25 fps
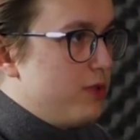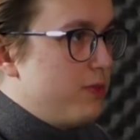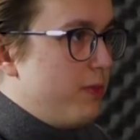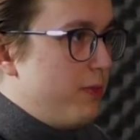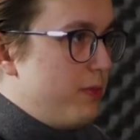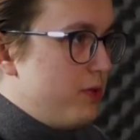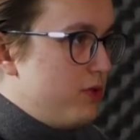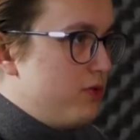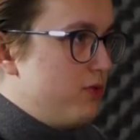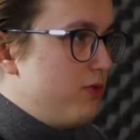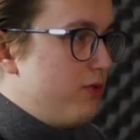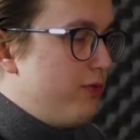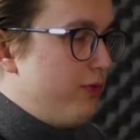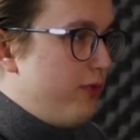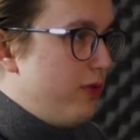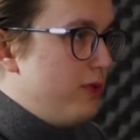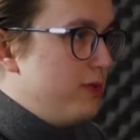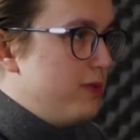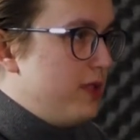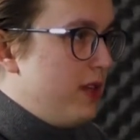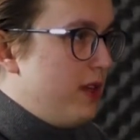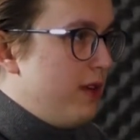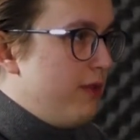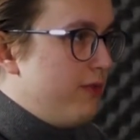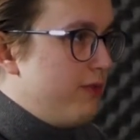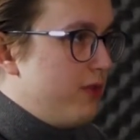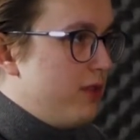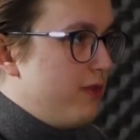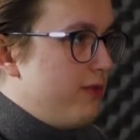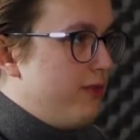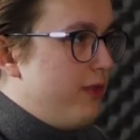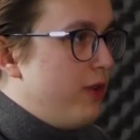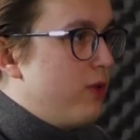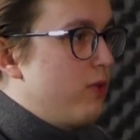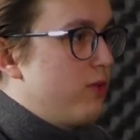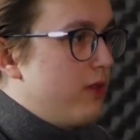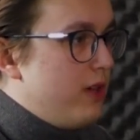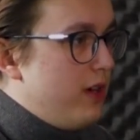Po prostu Twoim zdaniem w tych
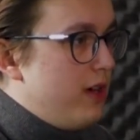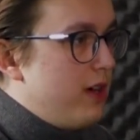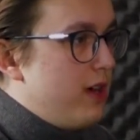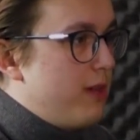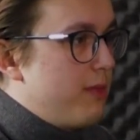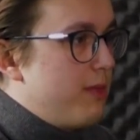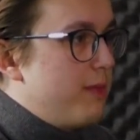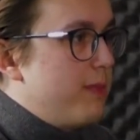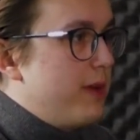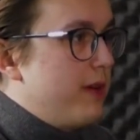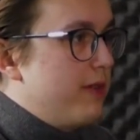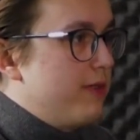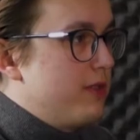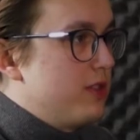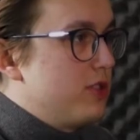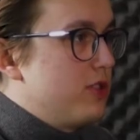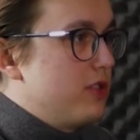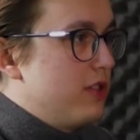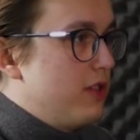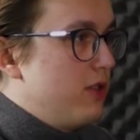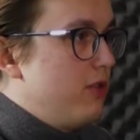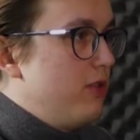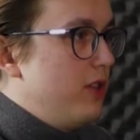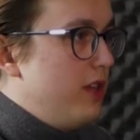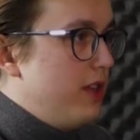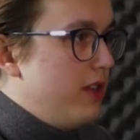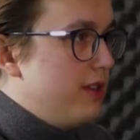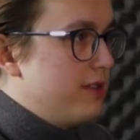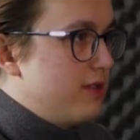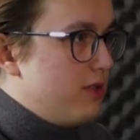warunkach jakby prawnych się tego nie da